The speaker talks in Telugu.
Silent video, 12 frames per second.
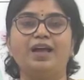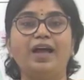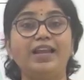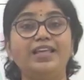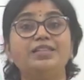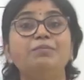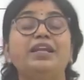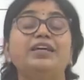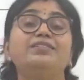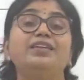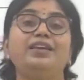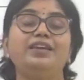అనేది
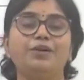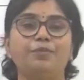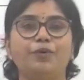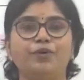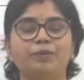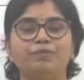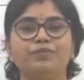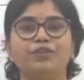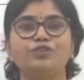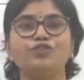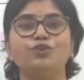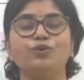మనకు తెలియకపోవడం
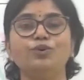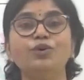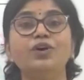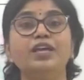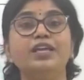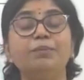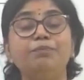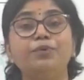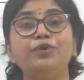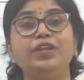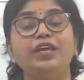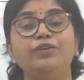సో
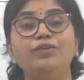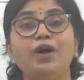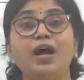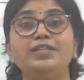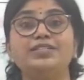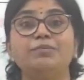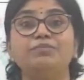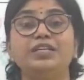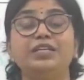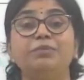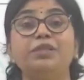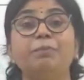ఇప్పుడు నేను ఆ
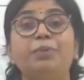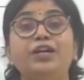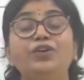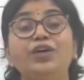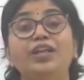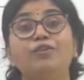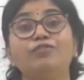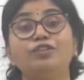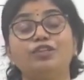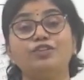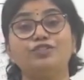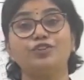సబ్జెక్ట్ మీద పట్టు ఎలా ఉందో
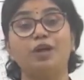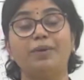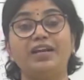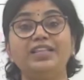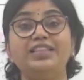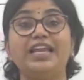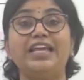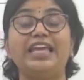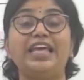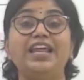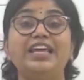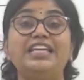తెలుసుకున్నామంటే దాన్ని
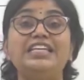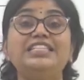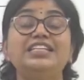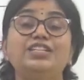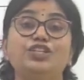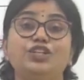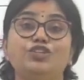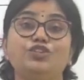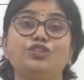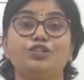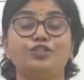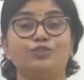ఎలా ఈజీగా చేయొచ్చో
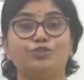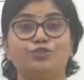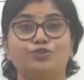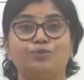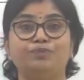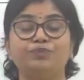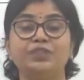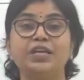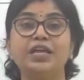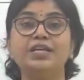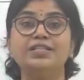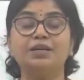తెలుసుకోవచ్చు
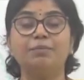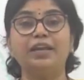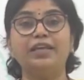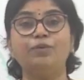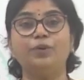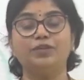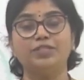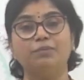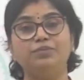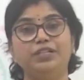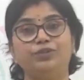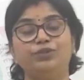సో మనకి ఒక
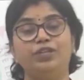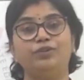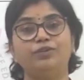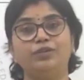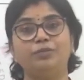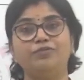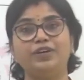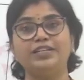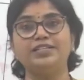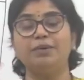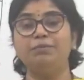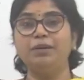సబ్జెక్ట్ ఉంది అనుకుందాం ఫర్
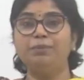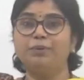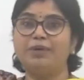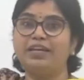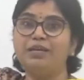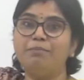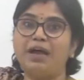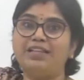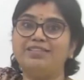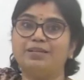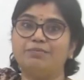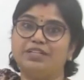ఎగ్జాంపుల్ ఇప్పుడు మనకి
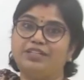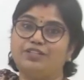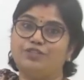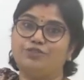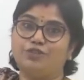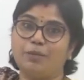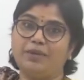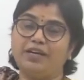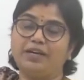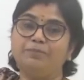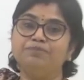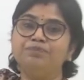మ్యాథ్స్ సబ్జెక్ట్ తీసుకున్నాం ఇక్కడ